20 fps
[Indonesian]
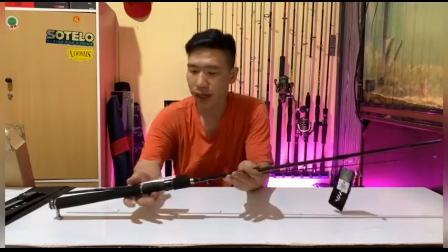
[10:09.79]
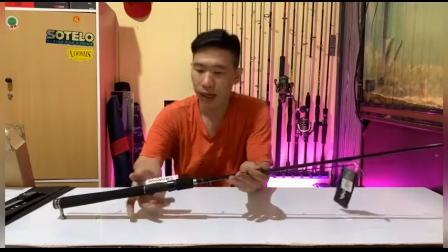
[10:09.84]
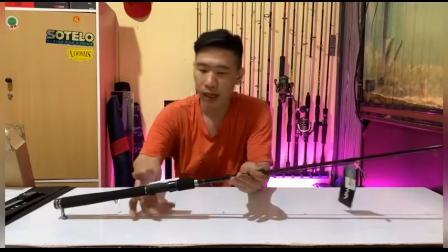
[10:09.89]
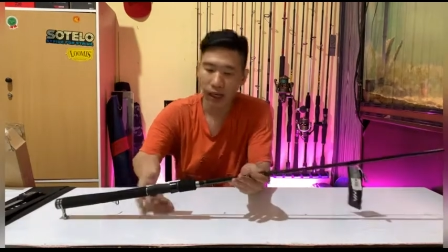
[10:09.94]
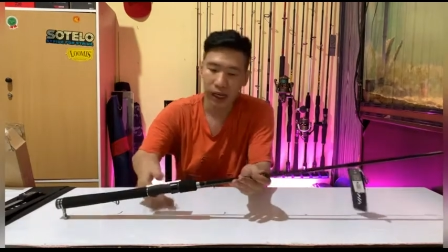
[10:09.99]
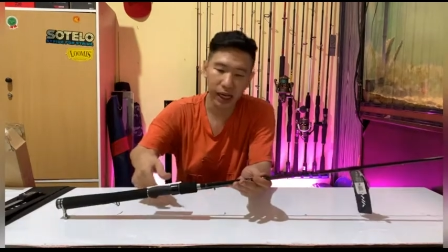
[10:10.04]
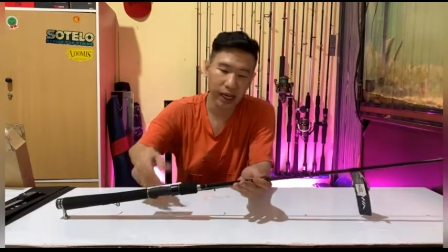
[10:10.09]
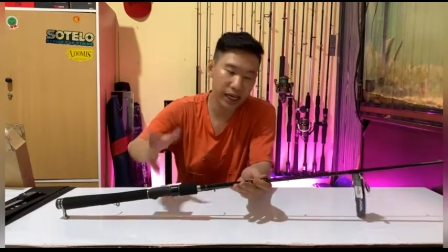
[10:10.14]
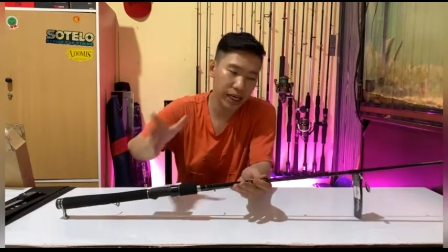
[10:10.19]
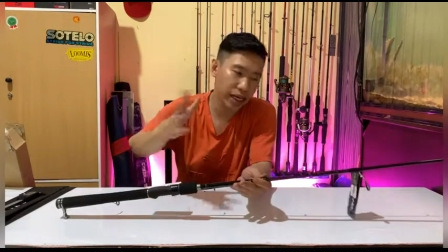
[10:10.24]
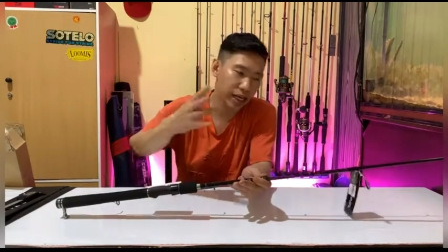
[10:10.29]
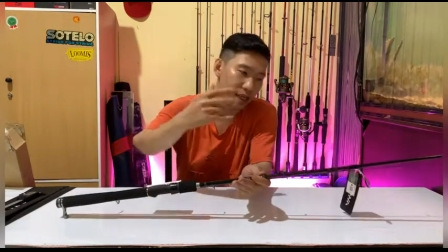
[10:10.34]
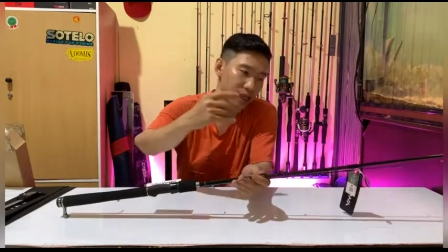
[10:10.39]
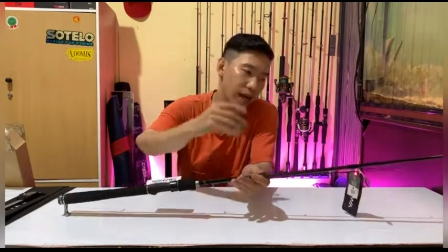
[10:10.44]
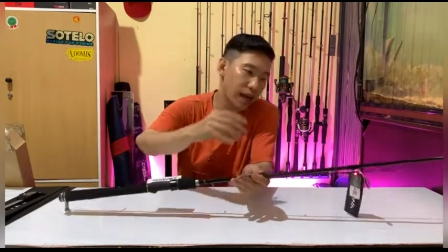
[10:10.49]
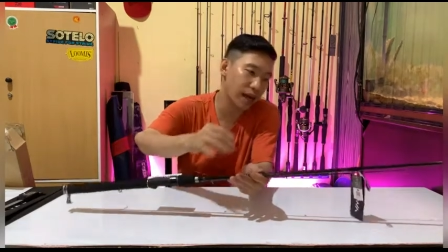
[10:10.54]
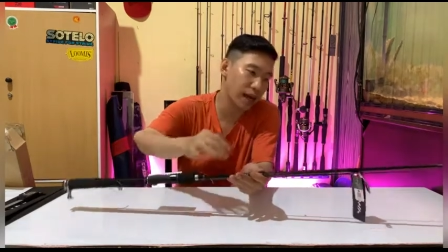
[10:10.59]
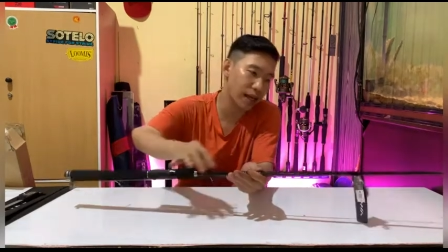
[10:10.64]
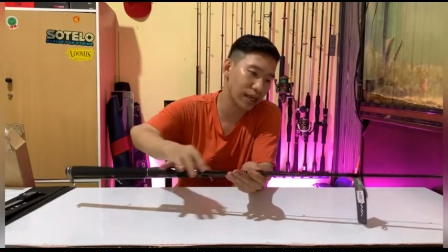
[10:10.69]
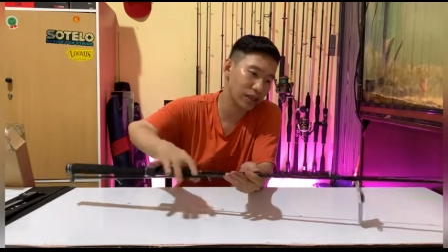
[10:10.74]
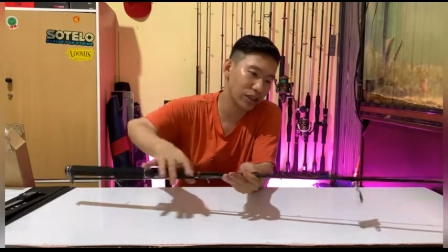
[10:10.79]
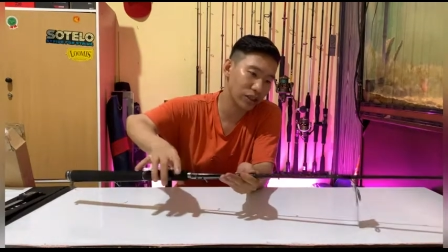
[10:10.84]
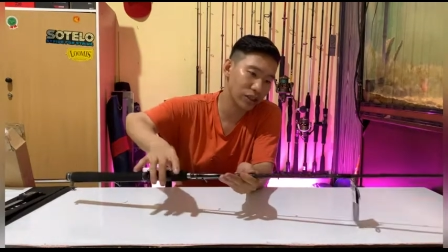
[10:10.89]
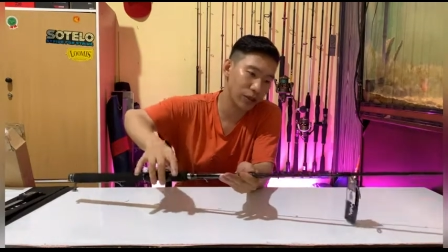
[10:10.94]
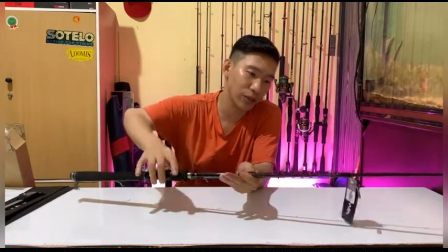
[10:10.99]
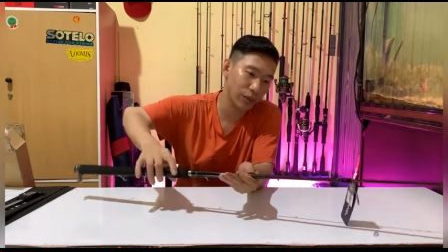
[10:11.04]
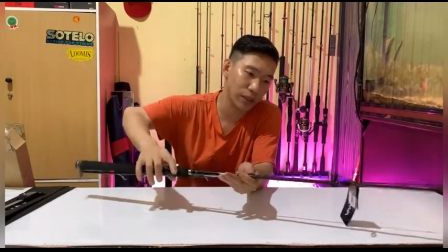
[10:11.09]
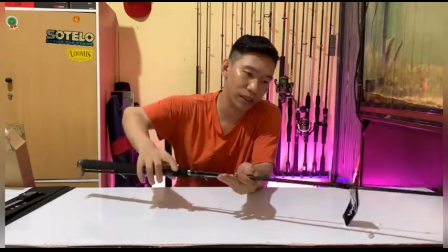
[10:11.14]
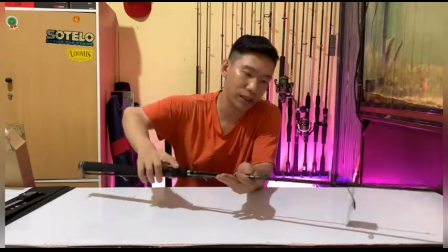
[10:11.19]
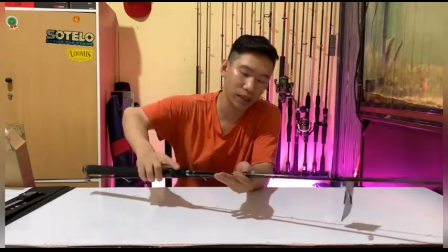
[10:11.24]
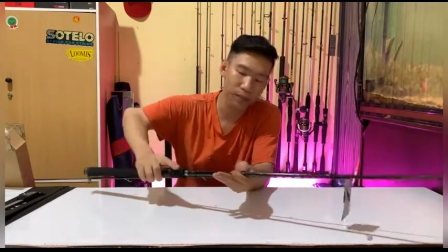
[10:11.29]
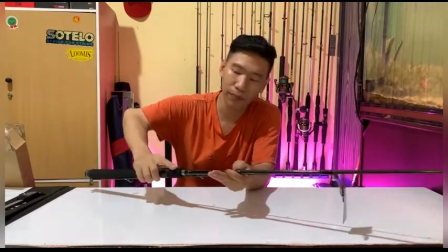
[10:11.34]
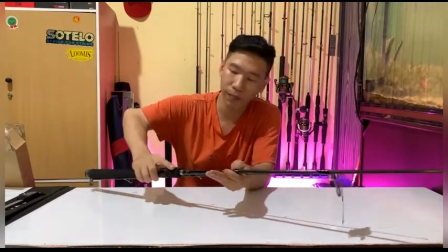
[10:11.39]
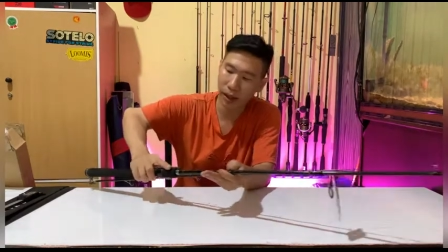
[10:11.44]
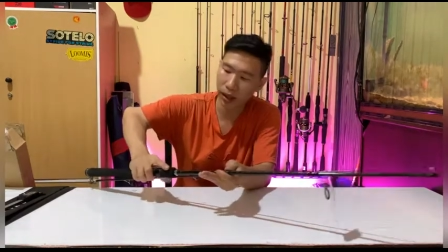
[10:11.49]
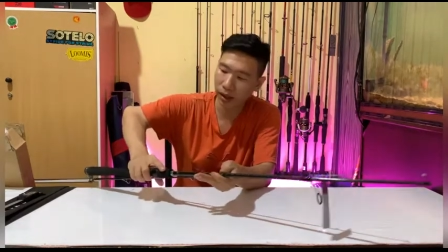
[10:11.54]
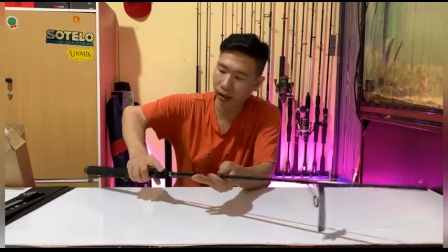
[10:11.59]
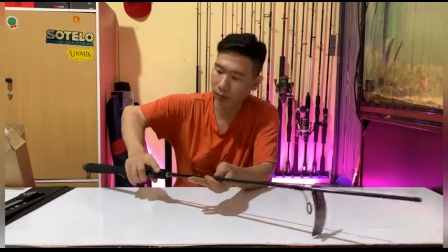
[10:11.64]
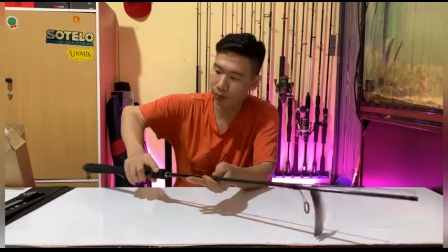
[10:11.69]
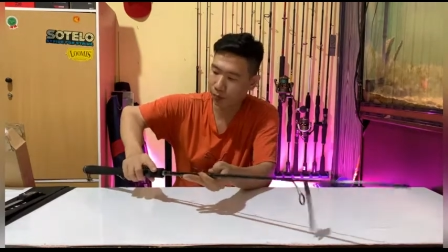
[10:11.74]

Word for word: oke ini saya akan coba simpan